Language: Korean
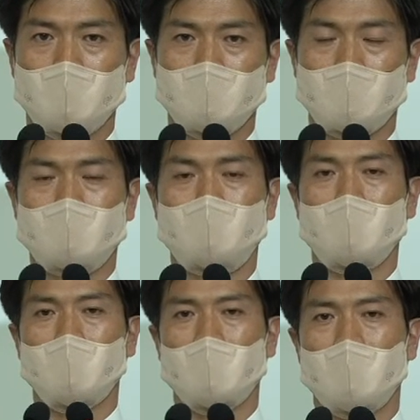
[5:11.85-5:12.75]
그래서
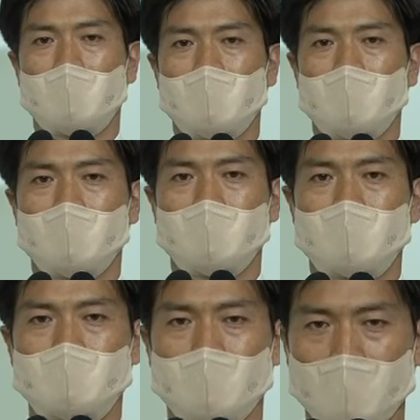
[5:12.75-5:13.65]
민기야,
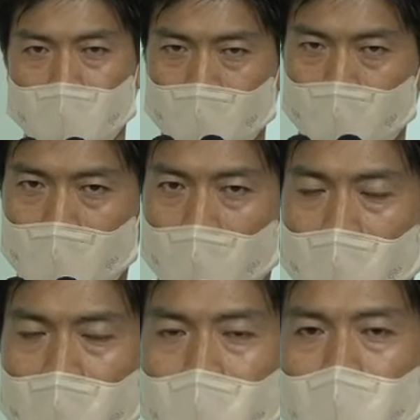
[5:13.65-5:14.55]
성인의
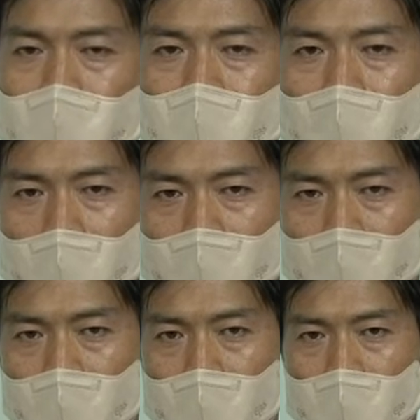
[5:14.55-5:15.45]
성민이
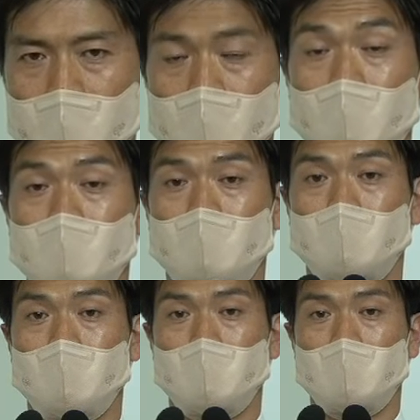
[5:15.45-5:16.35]
진이하니
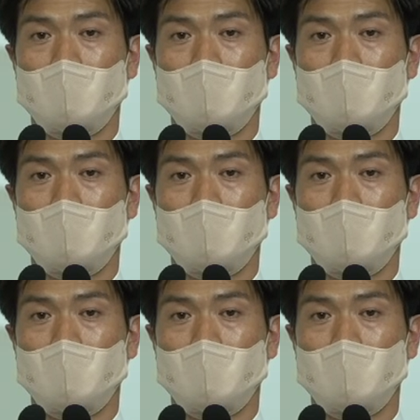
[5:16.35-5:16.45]
너희들